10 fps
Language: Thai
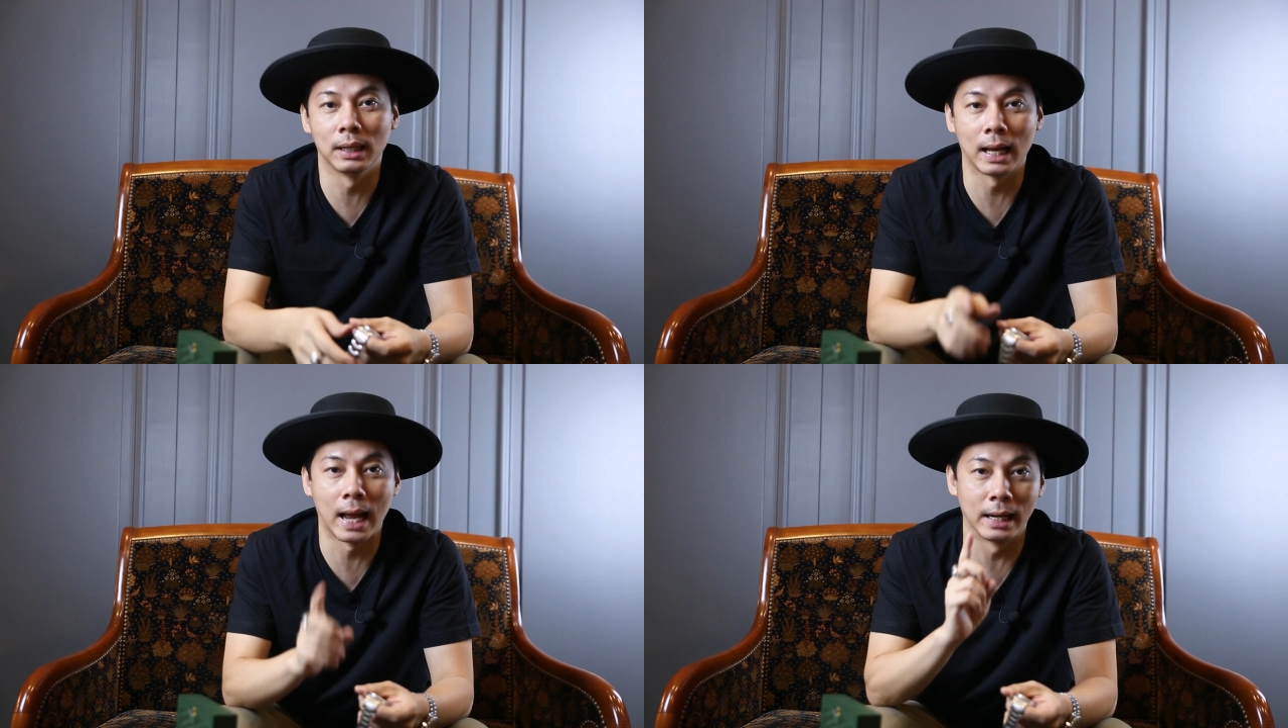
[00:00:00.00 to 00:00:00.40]

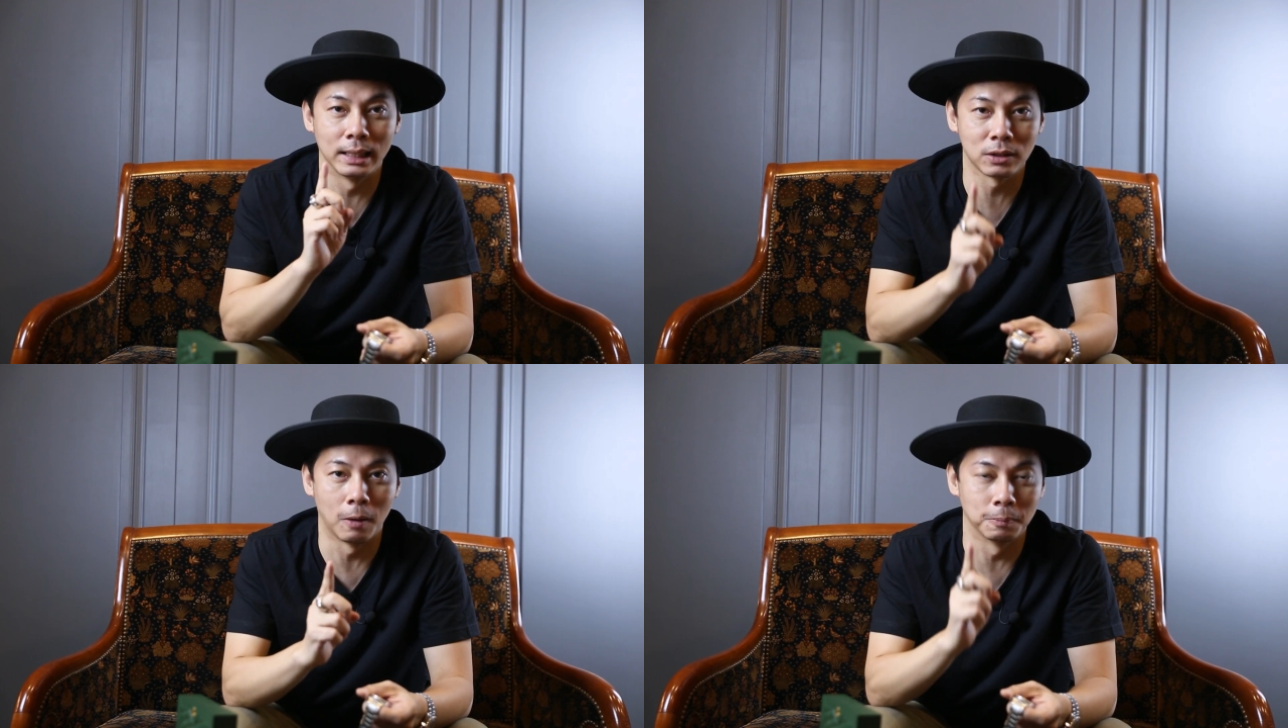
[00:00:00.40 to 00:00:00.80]
ราคาใน
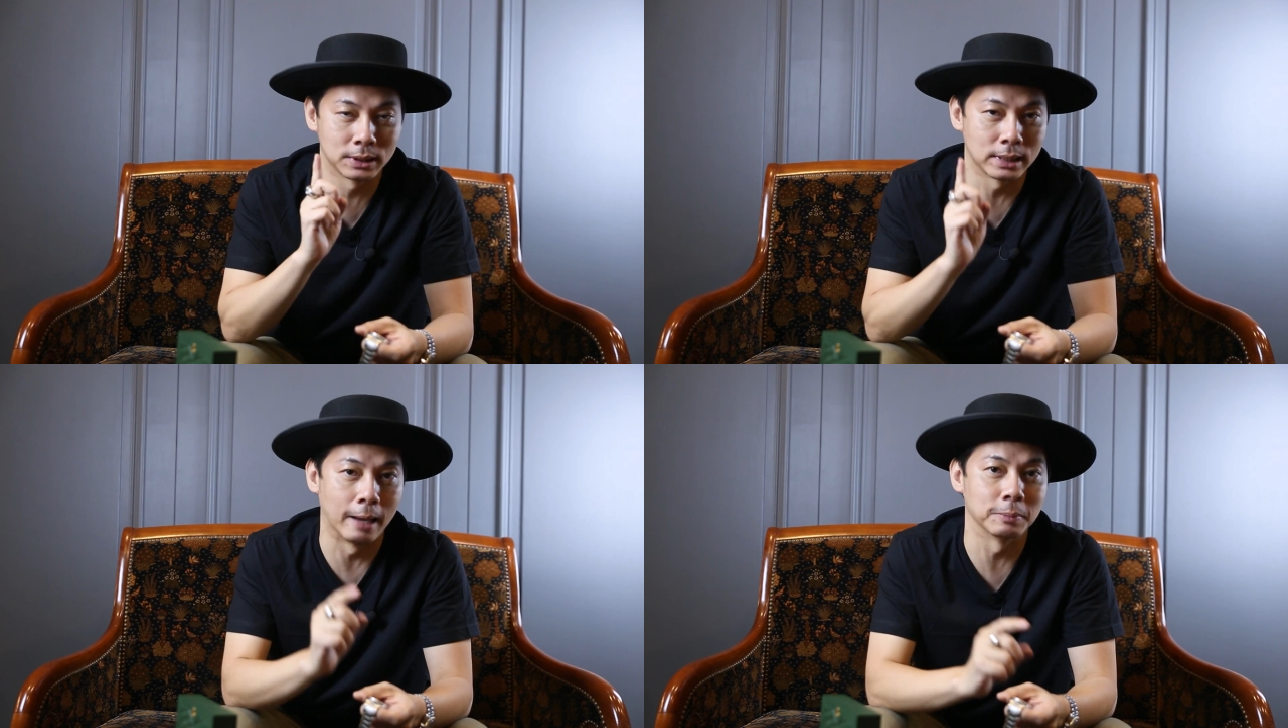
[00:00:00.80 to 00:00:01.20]
ช็อป
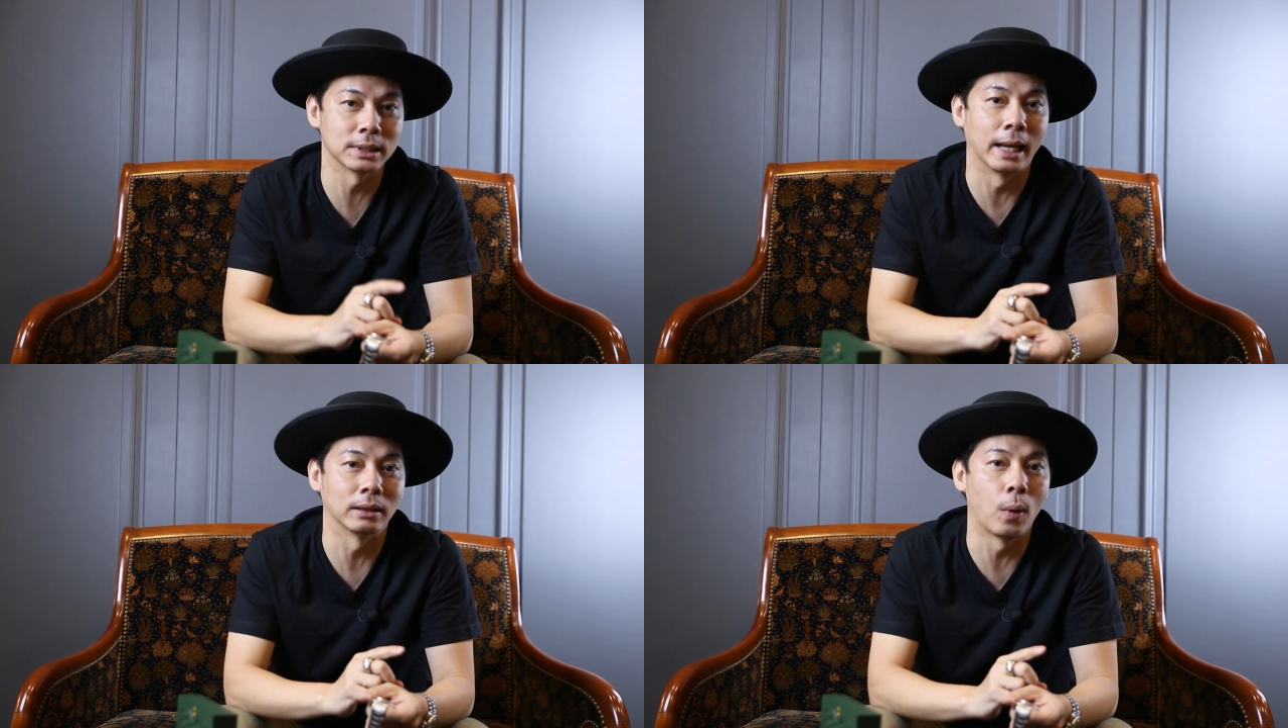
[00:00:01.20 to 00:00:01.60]

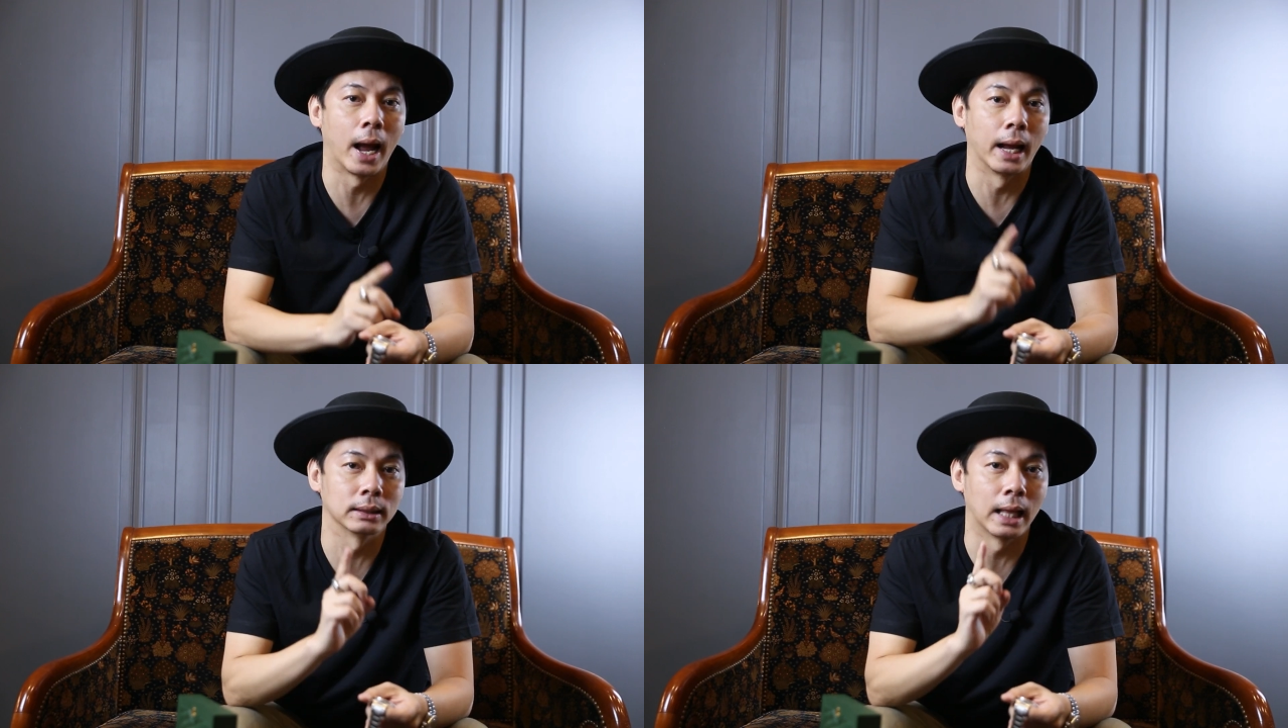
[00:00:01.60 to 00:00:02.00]
300,000 กว่า